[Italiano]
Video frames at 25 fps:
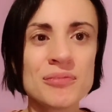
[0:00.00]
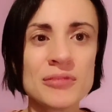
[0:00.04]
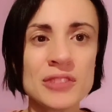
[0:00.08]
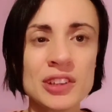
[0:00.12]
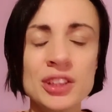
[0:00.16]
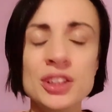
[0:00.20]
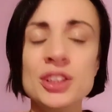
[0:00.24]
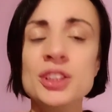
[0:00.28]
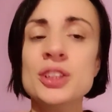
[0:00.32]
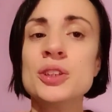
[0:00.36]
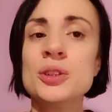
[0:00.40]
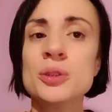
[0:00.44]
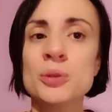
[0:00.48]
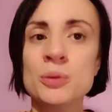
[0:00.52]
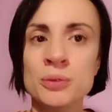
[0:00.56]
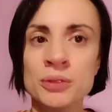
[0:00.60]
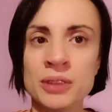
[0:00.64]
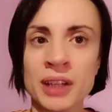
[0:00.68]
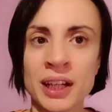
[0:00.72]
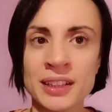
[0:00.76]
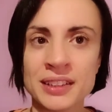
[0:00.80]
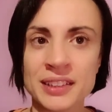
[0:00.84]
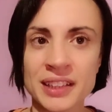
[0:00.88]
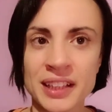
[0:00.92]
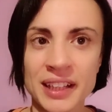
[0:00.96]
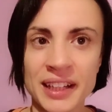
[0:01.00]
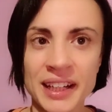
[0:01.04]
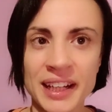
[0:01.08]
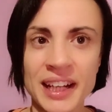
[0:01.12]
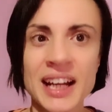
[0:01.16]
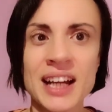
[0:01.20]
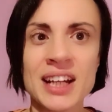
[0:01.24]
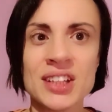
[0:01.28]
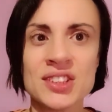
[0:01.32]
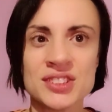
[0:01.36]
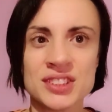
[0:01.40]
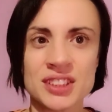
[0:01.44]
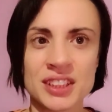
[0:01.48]
di un'altra
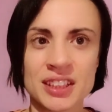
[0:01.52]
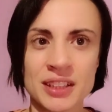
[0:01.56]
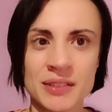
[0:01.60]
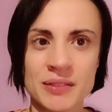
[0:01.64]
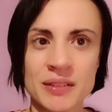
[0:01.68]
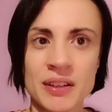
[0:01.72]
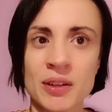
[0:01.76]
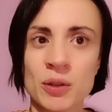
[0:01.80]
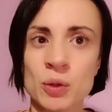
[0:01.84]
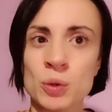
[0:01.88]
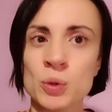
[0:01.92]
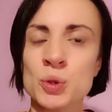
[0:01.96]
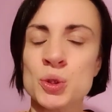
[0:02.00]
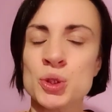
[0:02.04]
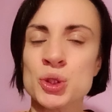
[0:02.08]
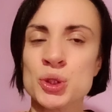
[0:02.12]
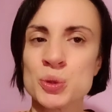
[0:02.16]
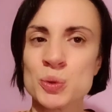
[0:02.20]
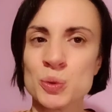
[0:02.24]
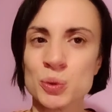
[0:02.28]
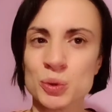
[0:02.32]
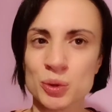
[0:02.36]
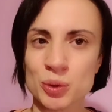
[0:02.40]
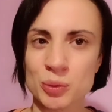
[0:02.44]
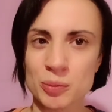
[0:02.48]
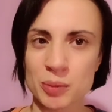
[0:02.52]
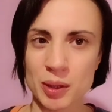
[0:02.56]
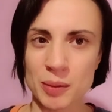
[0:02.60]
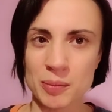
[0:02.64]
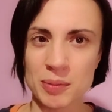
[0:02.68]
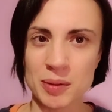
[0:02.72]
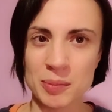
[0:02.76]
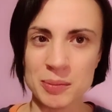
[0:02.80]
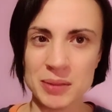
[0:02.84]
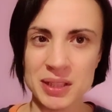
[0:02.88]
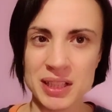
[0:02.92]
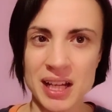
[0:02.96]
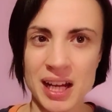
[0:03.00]
ragazza che aveva conosciuto
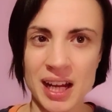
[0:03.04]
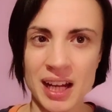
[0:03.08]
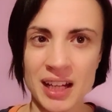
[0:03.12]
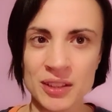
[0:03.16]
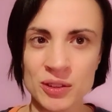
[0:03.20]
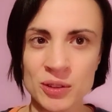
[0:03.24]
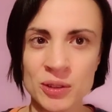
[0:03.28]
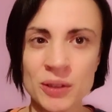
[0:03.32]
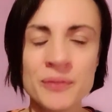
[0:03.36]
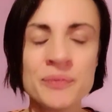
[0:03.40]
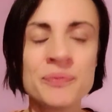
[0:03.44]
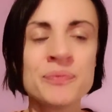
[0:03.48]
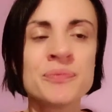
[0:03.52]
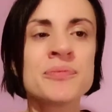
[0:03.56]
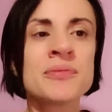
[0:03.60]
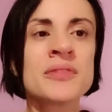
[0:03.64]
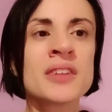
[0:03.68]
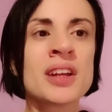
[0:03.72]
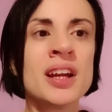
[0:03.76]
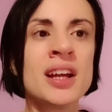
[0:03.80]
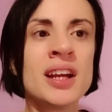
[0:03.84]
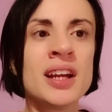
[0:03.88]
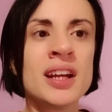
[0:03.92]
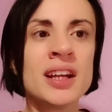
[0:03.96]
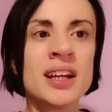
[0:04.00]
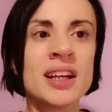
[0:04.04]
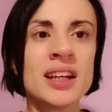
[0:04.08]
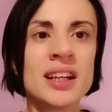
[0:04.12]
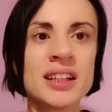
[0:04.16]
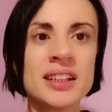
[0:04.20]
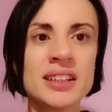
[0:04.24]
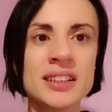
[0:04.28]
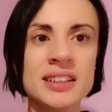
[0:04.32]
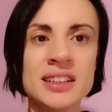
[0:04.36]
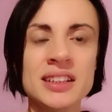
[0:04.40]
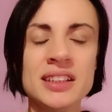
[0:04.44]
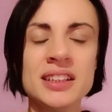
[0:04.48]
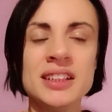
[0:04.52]
proprio a Milano,
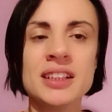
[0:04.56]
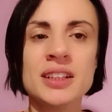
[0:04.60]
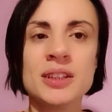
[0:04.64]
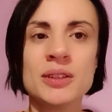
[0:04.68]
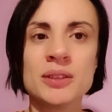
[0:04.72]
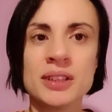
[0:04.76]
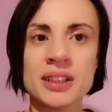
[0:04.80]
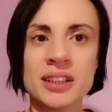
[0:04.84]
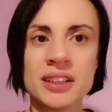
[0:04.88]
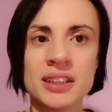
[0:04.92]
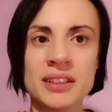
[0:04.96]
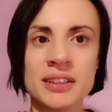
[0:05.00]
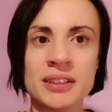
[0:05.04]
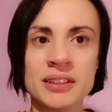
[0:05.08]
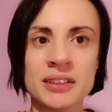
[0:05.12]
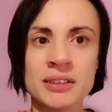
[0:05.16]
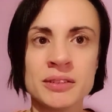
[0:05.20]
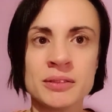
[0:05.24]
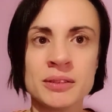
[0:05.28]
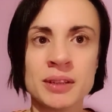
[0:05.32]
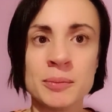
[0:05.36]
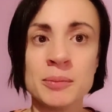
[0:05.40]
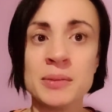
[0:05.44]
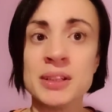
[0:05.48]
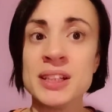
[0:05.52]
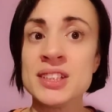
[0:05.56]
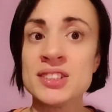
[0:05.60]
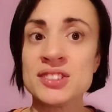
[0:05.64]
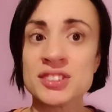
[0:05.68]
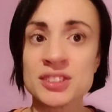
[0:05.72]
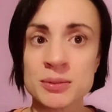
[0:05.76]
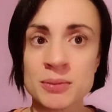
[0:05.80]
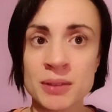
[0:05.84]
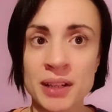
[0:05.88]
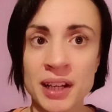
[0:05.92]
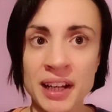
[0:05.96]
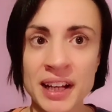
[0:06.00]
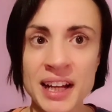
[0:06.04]
di eh, una
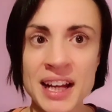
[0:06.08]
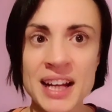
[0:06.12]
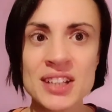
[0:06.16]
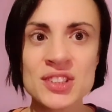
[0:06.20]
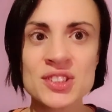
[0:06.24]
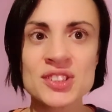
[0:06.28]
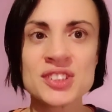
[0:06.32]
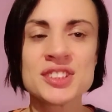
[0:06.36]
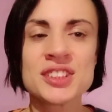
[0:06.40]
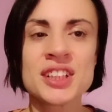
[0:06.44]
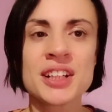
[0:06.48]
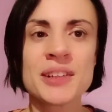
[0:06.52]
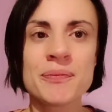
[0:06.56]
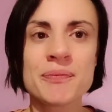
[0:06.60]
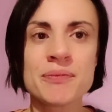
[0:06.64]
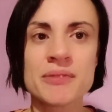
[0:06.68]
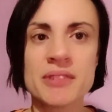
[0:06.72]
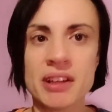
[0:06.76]
bellissima ragazza,